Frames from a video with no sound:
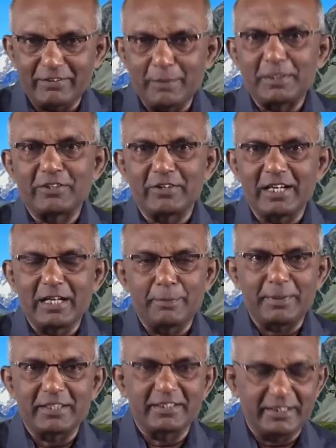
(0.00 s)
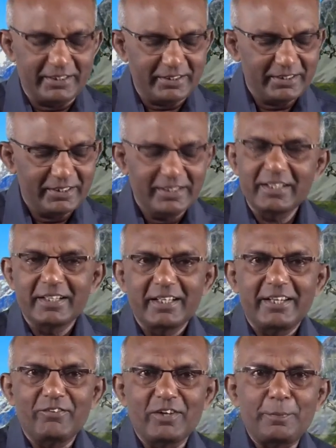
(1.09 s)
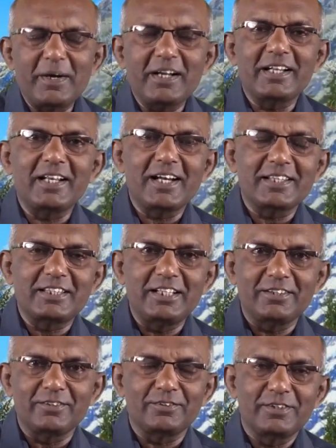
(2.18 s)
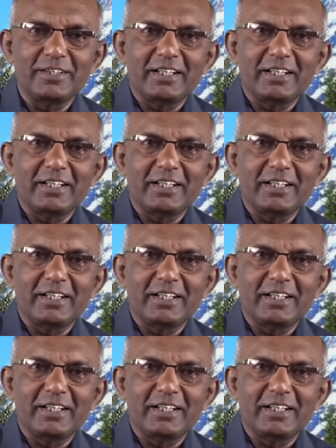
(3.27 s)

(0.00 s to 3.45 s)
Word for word: தவிர மற்றவங்களெல்லாம் பார்த்துட்டு இவங்க பாரு எல்லாத்துலேயும்